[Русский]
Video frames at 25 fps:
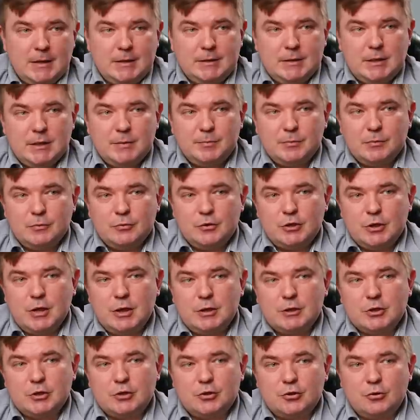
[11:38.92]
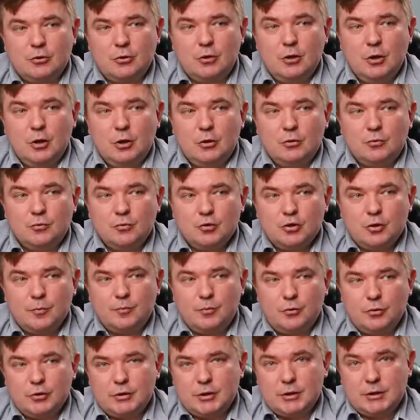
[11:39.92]
И здесь получается, что нужно
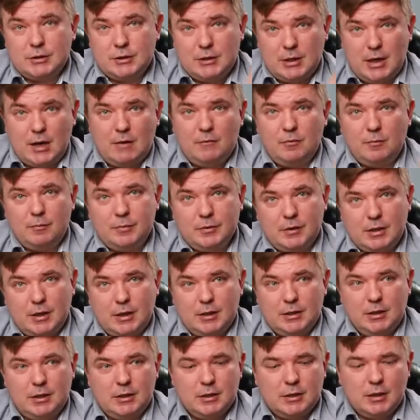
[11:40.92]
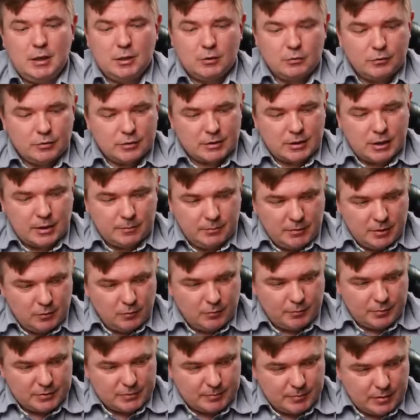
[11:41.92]
просто здраво подходить, да, то есть как
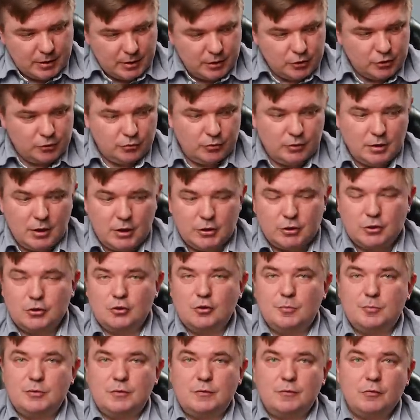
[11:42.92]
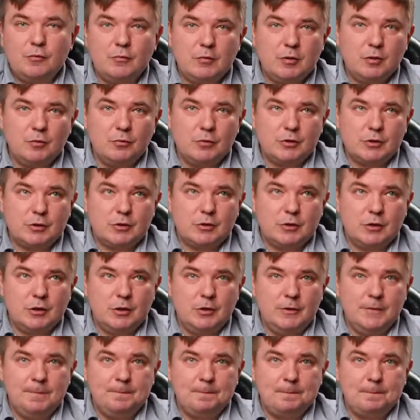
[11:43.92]
минимум посмотреть чуть дальше собственного носа, да.